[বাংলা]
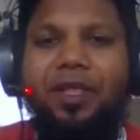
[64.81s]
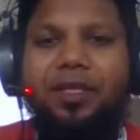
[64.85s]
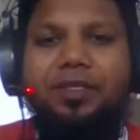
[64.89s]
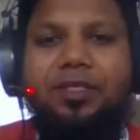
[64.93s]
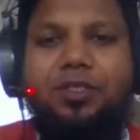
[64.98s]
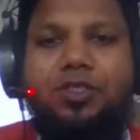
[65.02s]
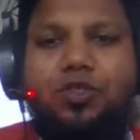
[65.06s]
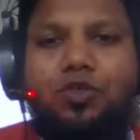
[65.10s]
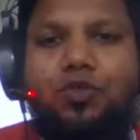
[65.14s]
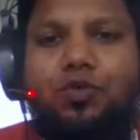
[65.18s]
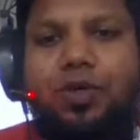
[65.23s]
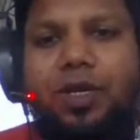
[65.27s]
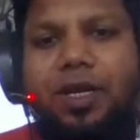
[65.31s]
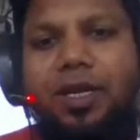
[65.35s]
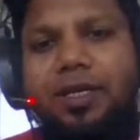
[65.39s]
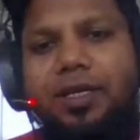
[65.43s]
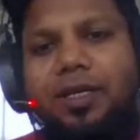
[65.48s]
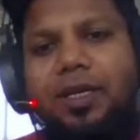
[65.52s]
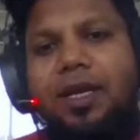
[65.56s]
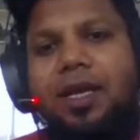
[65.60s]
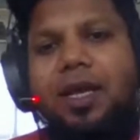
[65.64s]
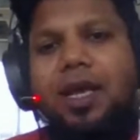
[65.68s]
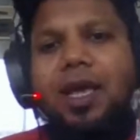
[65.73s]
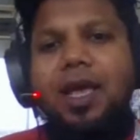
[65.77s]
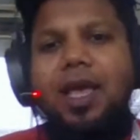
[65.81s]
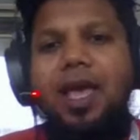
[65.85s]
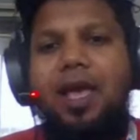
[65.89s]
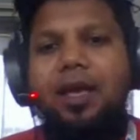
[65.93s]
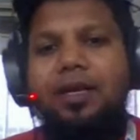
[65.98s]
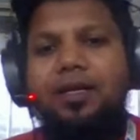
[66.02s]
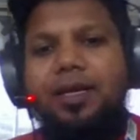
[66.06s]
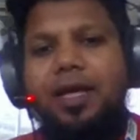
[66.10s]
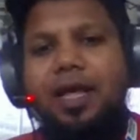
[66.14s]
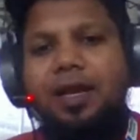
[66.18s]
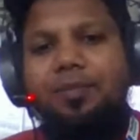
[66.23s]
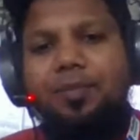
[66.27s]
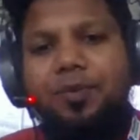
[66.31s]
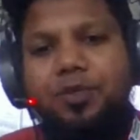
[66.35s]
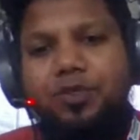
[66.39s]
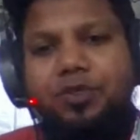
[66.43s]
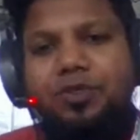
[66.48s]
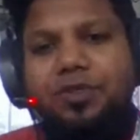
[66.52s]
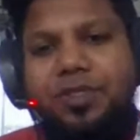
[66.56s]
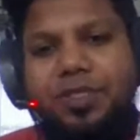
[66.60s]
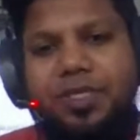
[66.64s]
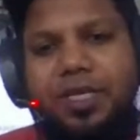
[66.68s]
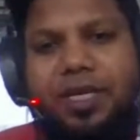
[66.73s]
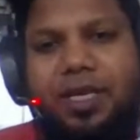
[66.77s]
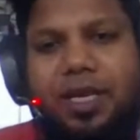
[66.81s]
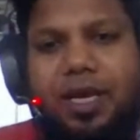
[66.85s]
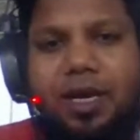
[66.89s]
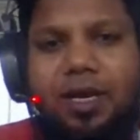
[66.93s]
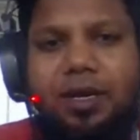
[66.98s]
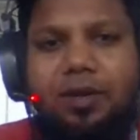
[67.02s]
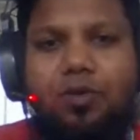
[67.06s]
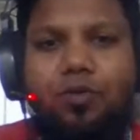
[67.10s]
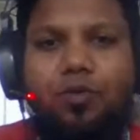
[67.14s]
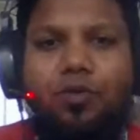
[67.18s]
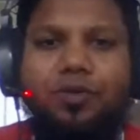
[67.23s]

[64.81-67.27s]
যে স্টুডেন্ট একটা অ্যাডমিশন শেখার